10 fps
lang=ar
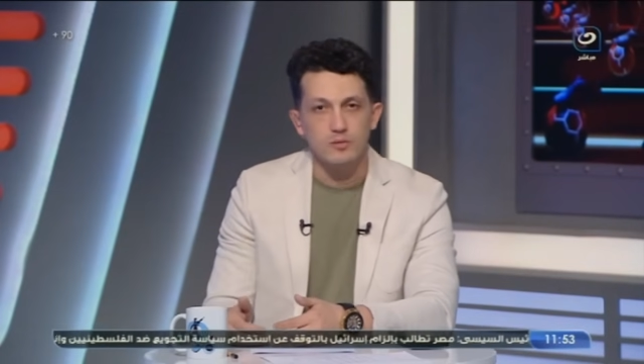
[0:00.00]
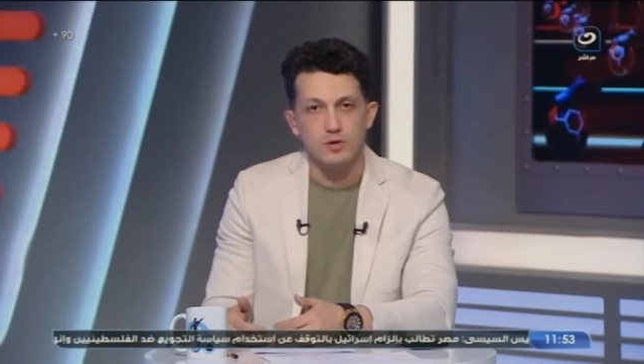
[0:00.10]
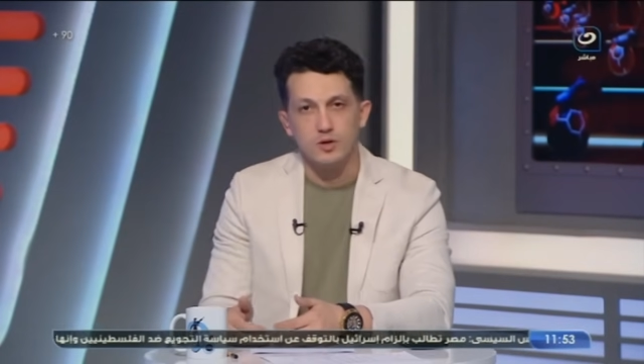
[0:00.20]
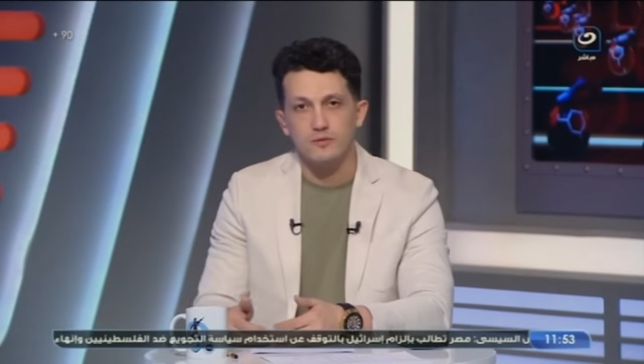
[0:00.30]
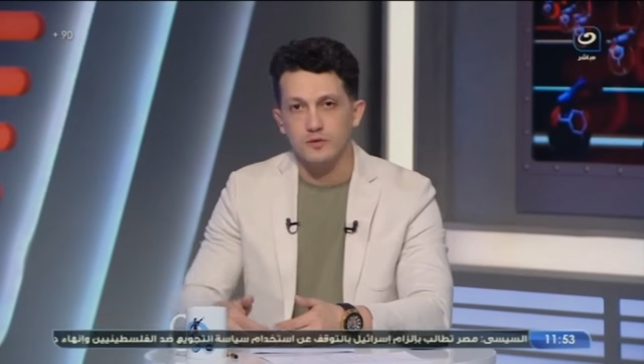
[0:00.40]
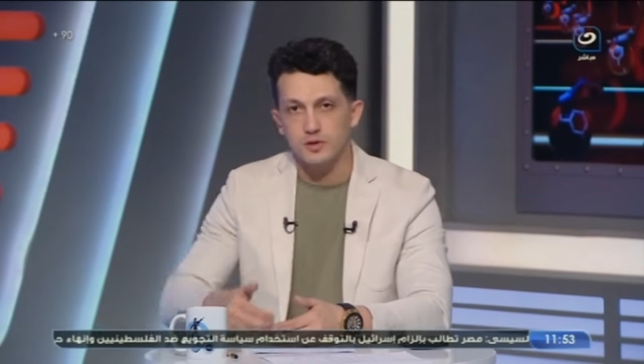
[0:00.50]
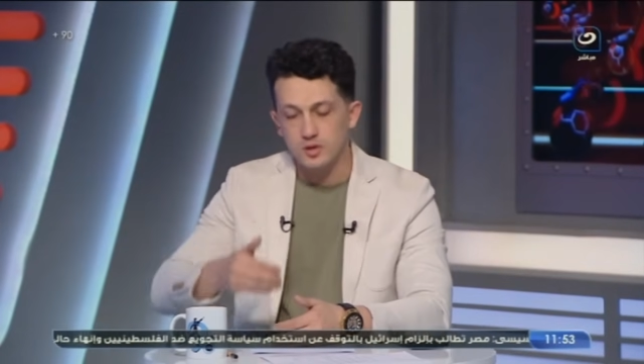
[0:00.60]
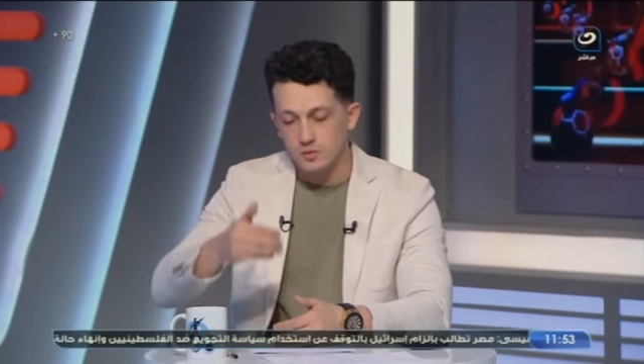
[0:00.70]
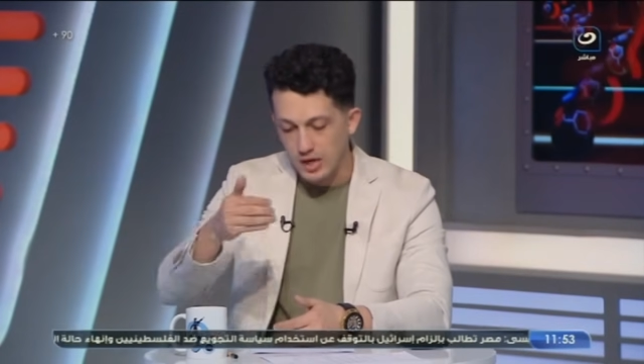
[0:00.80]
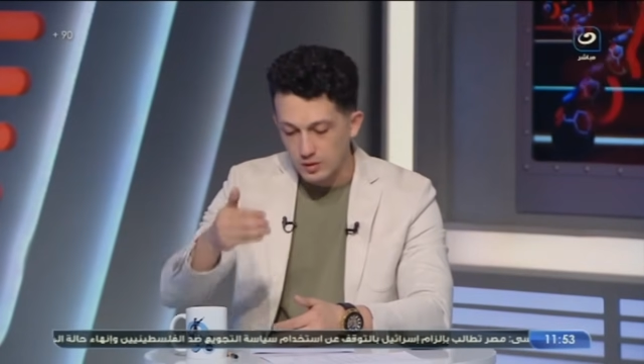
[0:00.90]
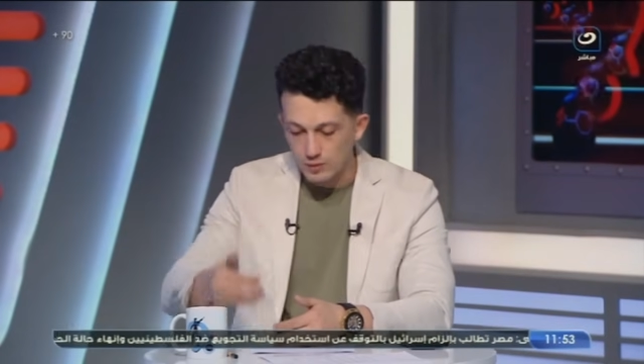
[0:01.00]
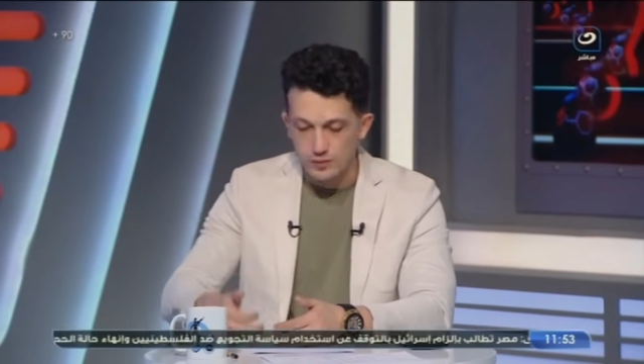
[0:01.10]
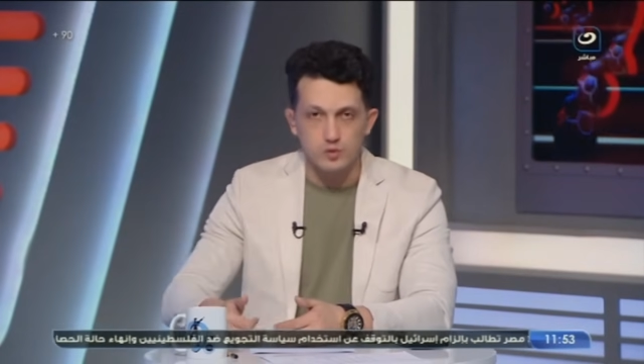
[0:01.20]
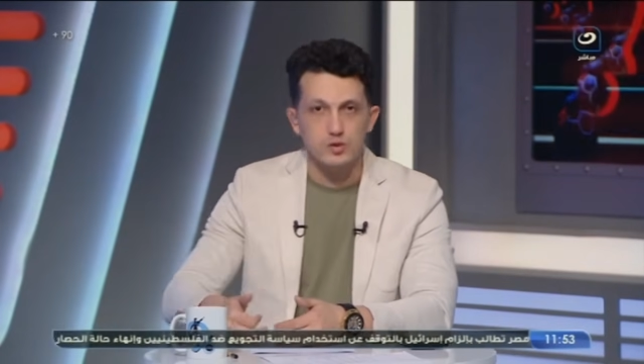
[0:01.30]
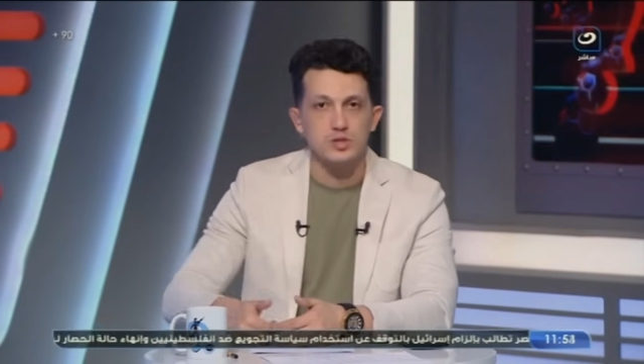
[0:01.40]
ايقاف قيد وعنده
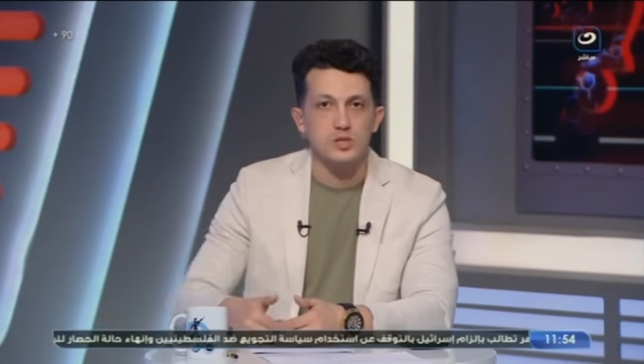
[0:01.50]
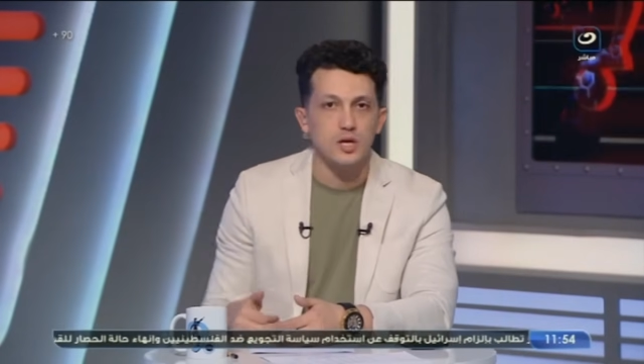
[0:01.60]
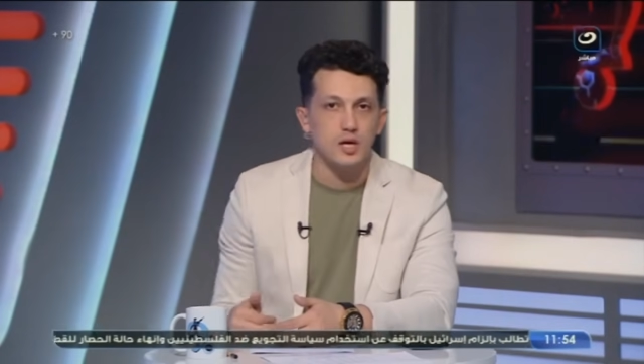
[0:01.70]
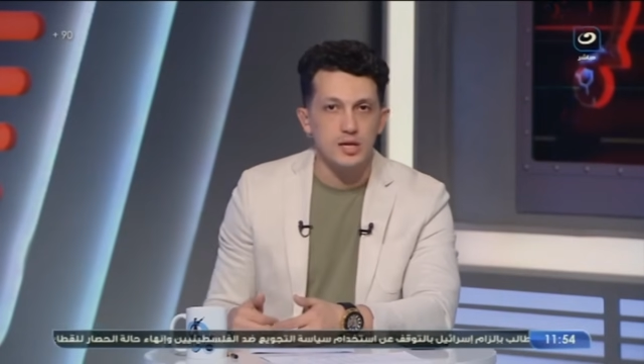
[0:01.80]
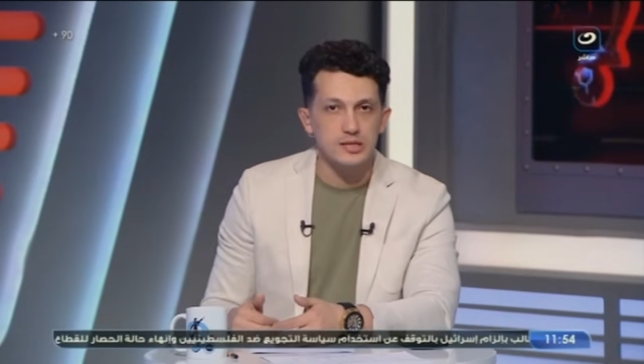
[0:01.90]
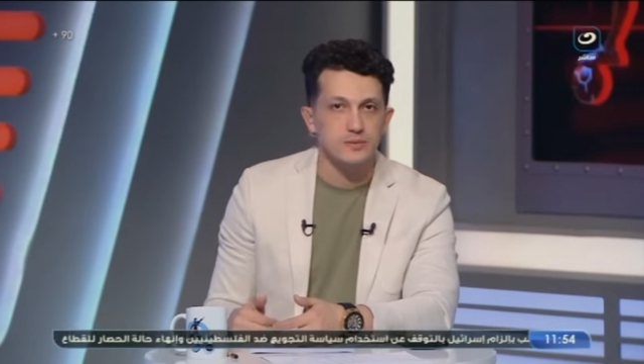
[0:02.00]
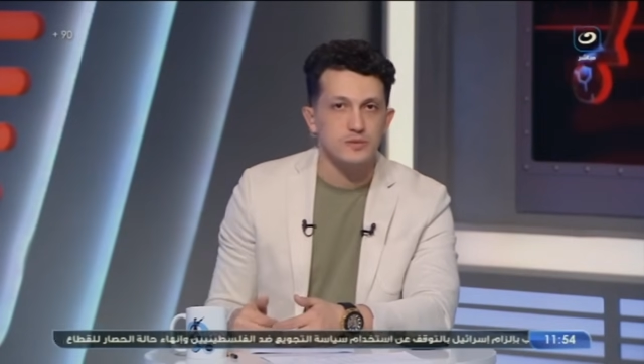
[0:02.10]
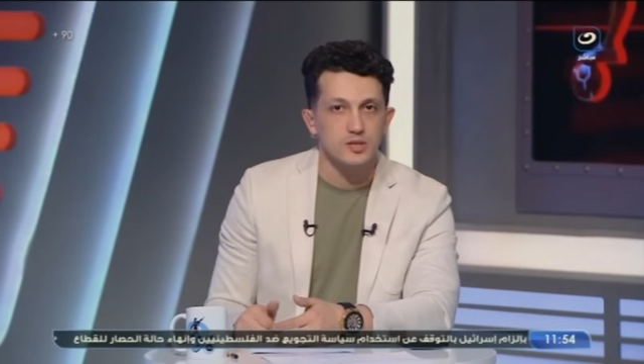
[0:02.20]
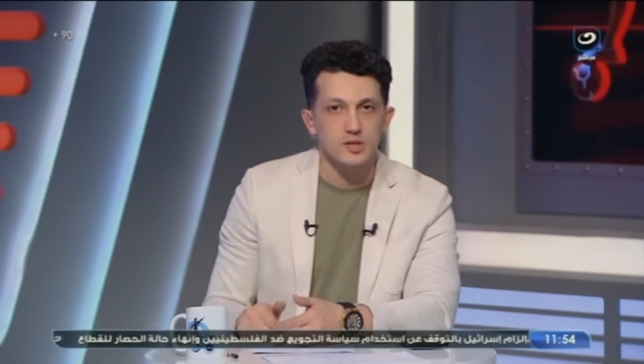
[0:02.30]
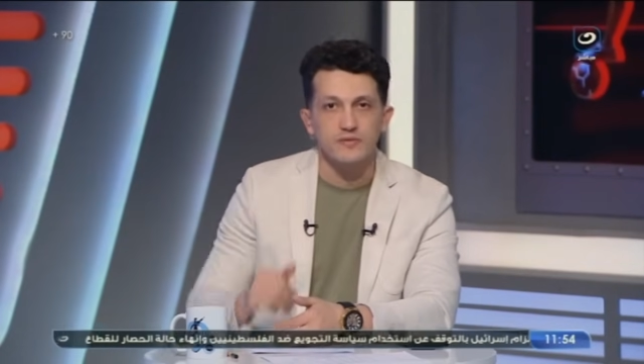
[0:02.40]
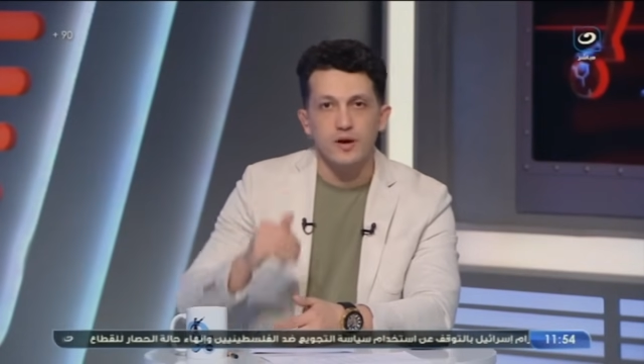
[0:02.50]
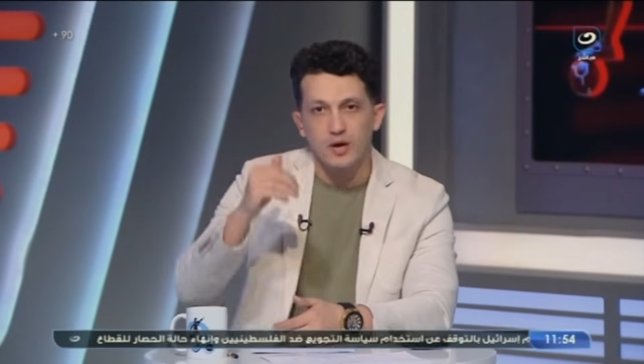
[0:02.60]
فلوس لازم تدفع